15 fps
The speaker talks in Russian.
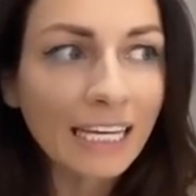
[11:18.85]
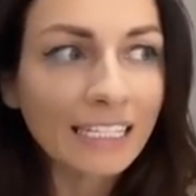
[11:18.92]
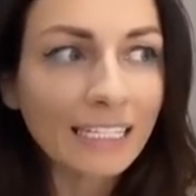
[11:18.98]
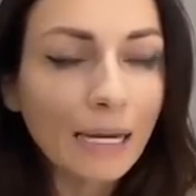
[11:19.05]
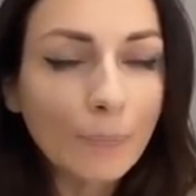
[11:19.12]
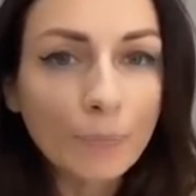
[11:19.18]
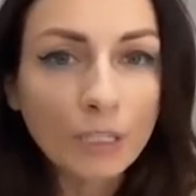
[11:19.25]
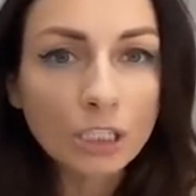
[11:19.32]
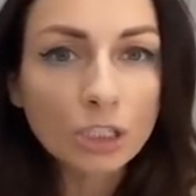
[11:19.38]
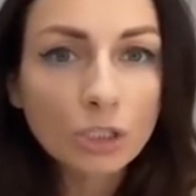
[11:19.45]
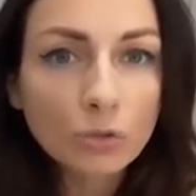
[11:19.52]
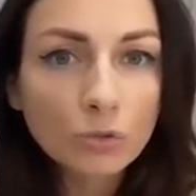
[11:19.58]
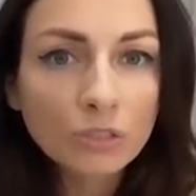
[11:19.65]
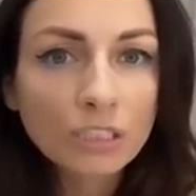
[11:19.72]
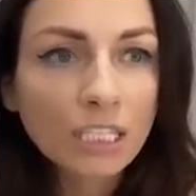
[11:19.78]
Я
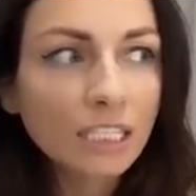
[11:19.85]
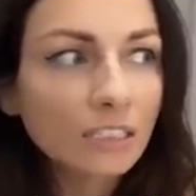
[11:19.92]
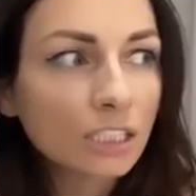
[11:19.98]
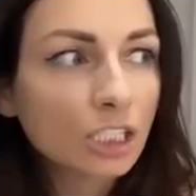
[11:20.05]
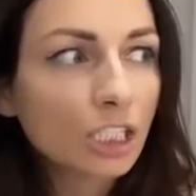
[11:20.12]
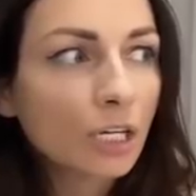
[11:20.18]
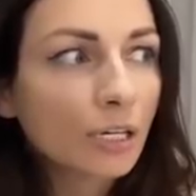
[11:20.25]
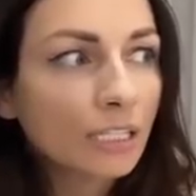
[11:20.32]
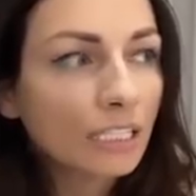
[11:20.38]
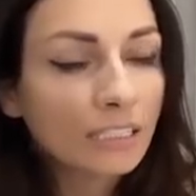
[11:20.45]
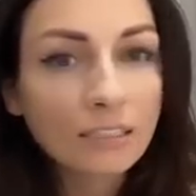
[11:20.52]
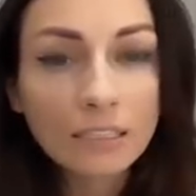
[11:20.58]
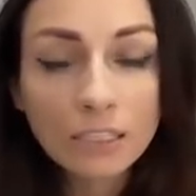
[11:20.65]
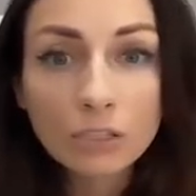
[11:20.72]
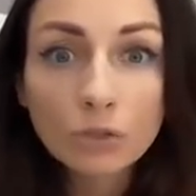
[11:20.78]
прошу сразу же,
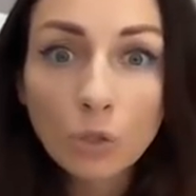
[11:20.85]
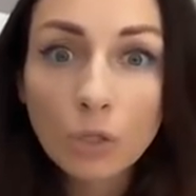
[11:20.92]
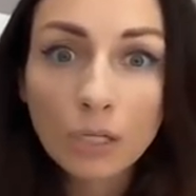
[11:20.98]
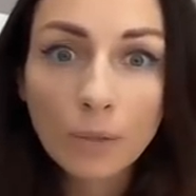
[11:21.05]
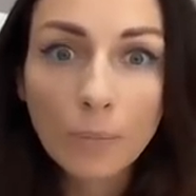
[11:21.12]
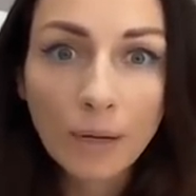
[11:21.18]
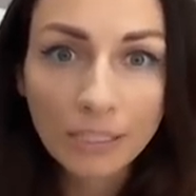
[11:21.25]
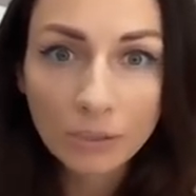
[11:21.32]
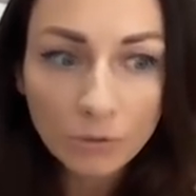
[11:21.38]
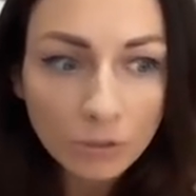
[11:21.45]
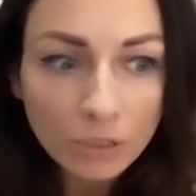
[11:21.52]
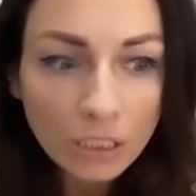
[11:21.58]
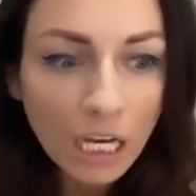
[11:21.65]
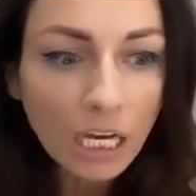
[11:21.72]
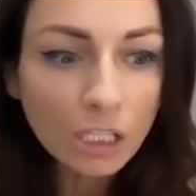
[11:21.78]
я настолько
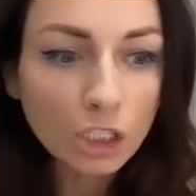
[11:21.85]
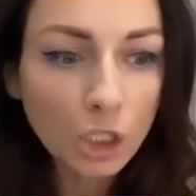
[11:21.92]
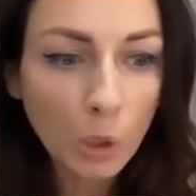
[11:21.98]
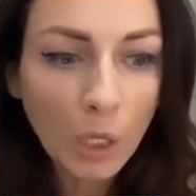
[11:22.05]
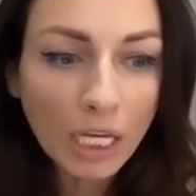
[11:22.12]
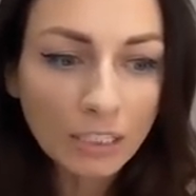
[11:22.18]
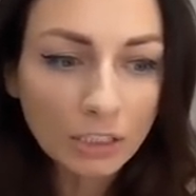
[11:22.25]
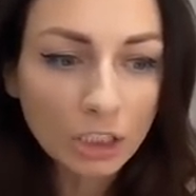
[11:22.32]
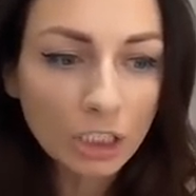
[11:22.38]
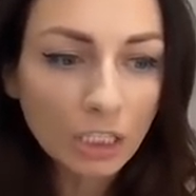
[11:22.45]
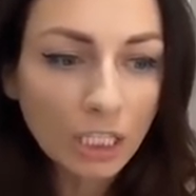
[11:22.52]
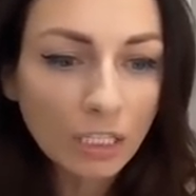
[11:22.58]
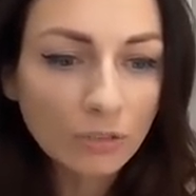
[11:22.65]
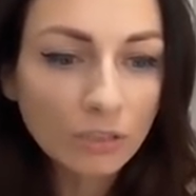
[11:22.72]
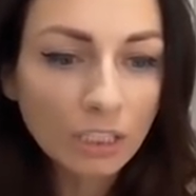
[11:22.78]
боюсь, что я
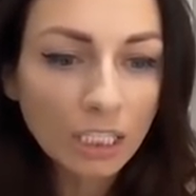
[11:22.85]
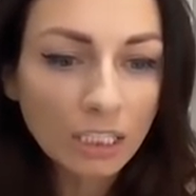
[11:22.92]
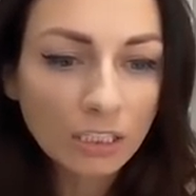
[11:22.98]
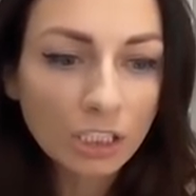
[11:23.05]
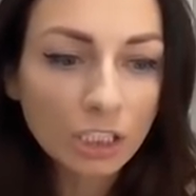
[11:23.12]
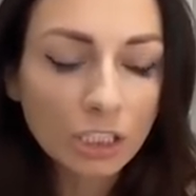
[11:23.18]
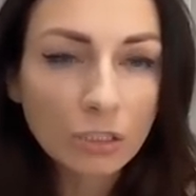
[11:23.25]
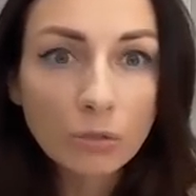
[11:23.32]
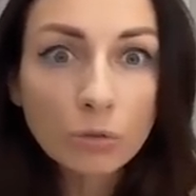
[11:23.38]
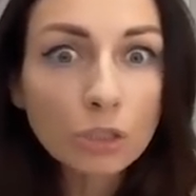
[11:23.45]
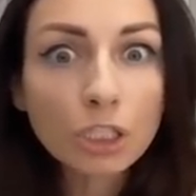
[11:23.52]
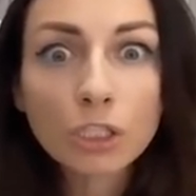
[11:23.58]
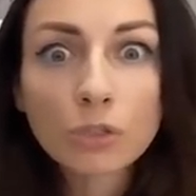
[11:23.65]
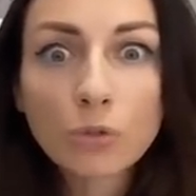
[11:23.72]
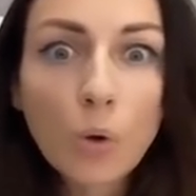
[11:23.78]
начинаю сразу же
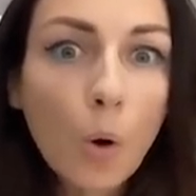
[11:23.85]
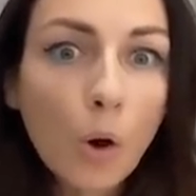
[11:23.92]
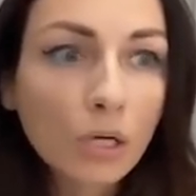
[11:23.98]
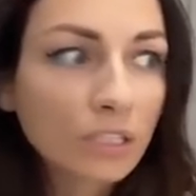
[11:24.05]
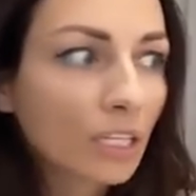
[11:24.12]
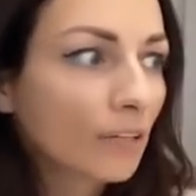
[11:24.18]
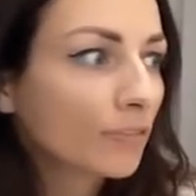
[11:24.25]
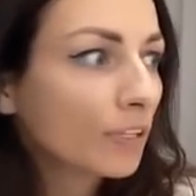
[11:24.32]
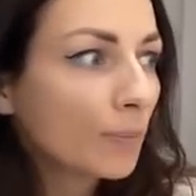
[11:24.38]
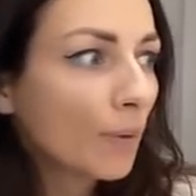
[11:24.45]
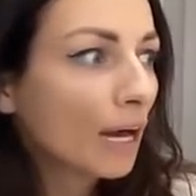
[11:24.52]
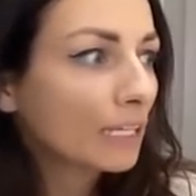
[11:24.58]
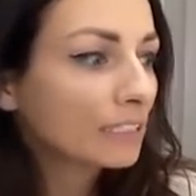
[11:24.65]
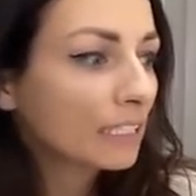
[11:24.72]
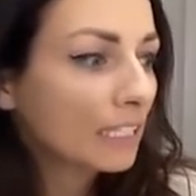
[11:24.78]
слушать доктора
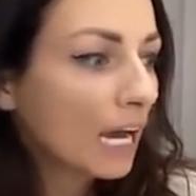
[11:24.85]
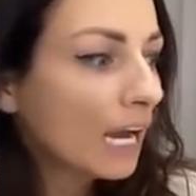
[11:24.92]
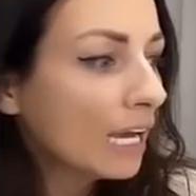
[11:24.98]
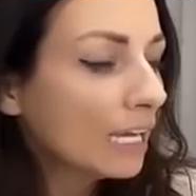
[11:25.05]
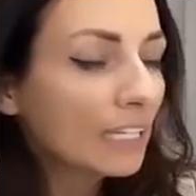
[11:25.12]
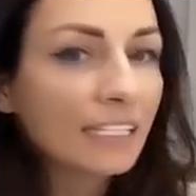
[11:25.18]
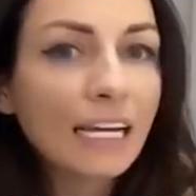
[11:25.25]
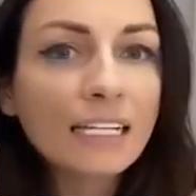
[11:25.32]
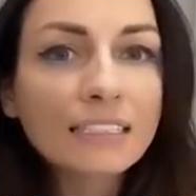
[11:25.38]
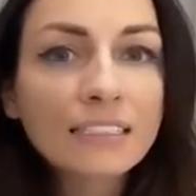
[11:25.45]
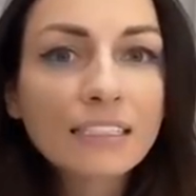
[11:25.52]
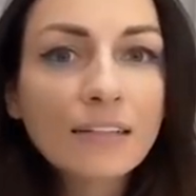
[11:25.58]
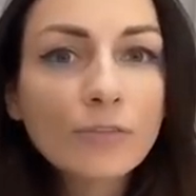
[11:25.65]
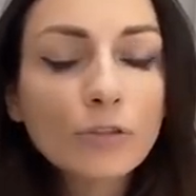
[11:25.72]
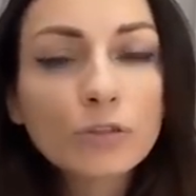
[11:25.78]
внимательно. Я
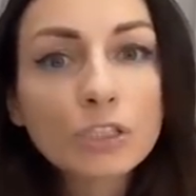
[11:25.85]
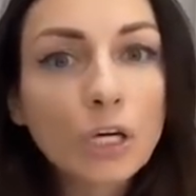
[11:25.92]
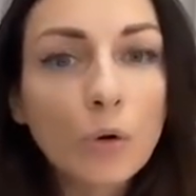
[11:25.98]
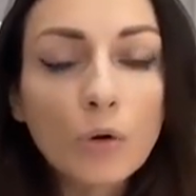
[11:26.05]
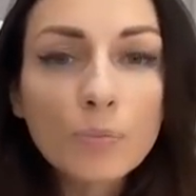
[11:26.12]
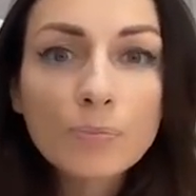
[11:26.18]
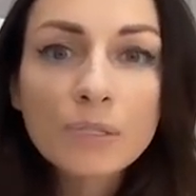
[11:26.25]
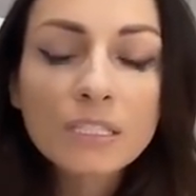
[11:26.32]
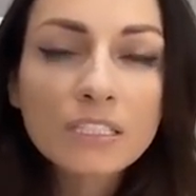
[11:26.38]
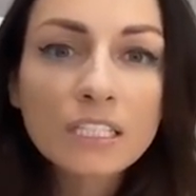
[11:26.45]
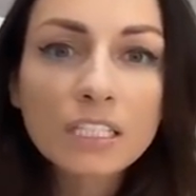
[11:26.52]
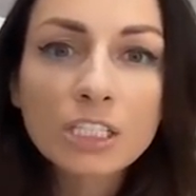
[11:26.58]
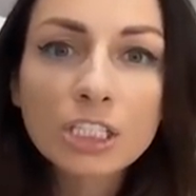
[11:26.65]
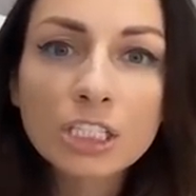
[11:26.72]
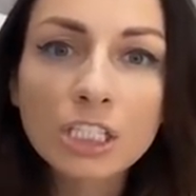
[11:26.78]
становлюсь такой
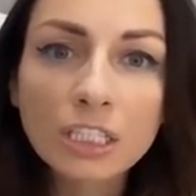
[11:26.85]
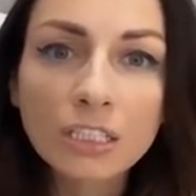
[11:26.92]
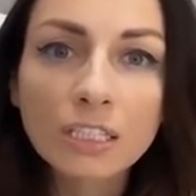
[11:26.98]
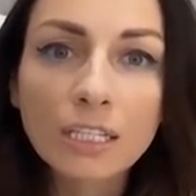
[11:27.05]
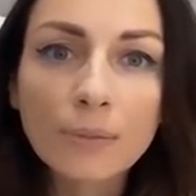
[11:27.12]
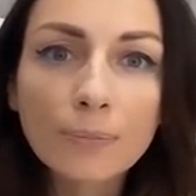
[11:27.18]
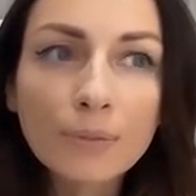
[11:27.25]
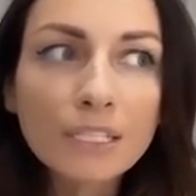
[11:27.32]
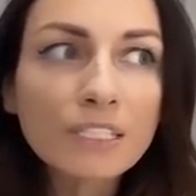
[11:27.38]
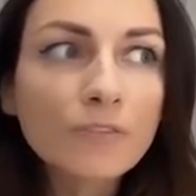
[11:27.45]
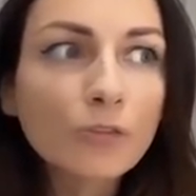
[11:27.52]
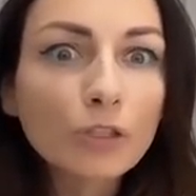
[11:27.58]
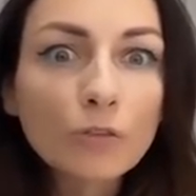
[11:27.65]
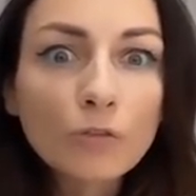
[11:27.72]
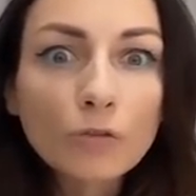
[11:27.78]
беззащитной, без
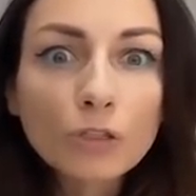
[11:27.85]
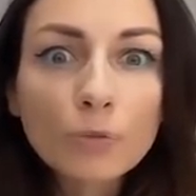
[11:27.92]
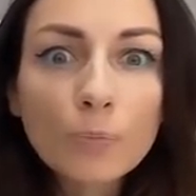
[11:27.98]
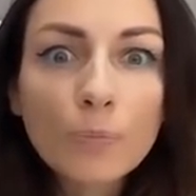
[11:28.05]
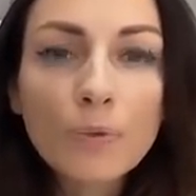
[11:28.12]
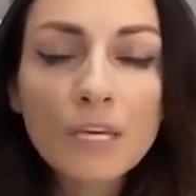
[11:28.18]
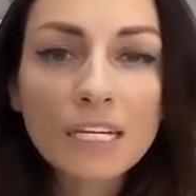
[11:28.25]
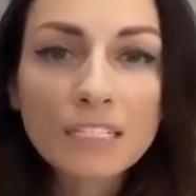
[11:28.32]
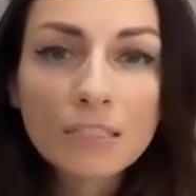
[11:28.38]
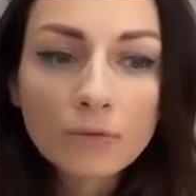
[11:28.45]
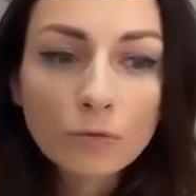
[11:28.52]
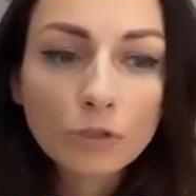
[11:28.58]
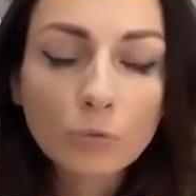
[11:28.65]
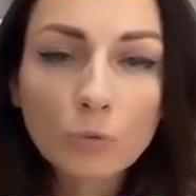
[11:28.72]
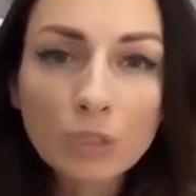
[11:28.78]
вот, вот без,
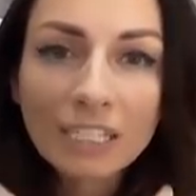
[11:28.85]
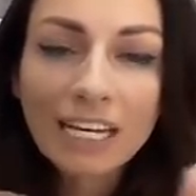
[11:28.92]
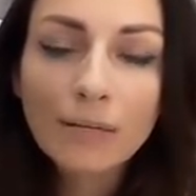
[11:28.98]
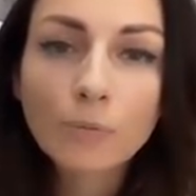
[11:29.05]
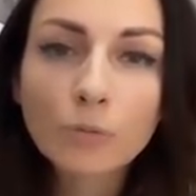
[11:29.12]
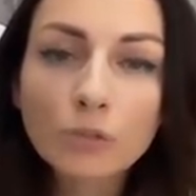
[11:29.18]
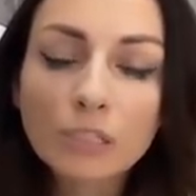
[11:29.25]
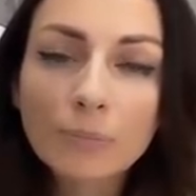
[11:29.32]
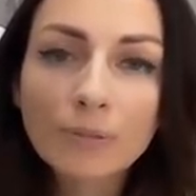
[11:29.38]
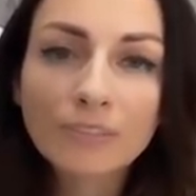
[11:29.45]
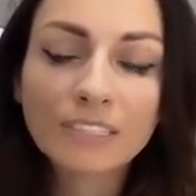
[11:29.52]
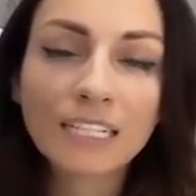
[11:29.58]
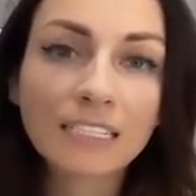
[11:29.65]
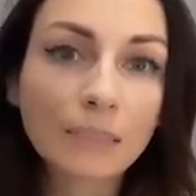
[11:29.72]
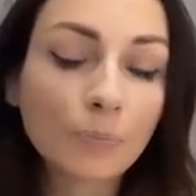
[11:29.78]
вот, вот как будто бы
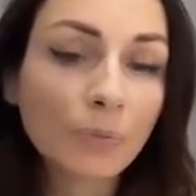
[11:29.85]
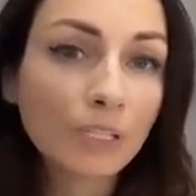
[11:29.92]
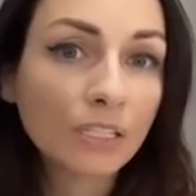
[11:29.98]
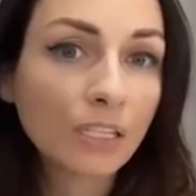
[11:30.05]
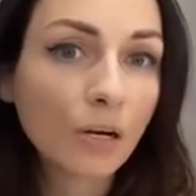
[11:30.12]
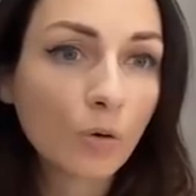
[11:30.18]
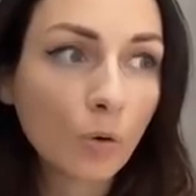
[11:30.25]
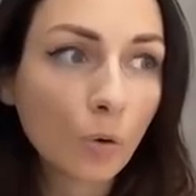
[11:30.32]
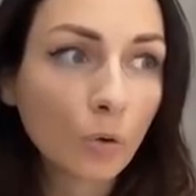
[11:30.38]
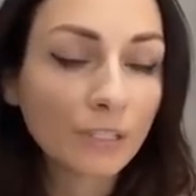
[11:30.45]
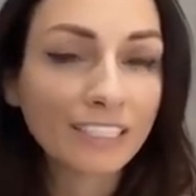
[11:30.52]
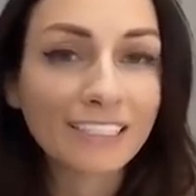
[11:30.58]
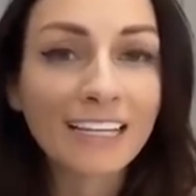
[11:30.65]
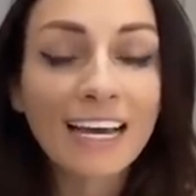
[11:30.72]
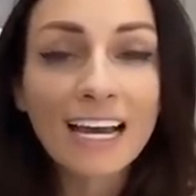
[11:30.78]
вся эта пелена
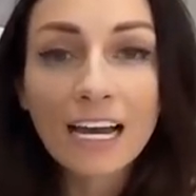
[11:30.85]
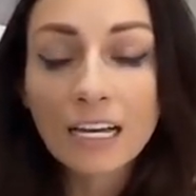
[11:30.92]
уходит.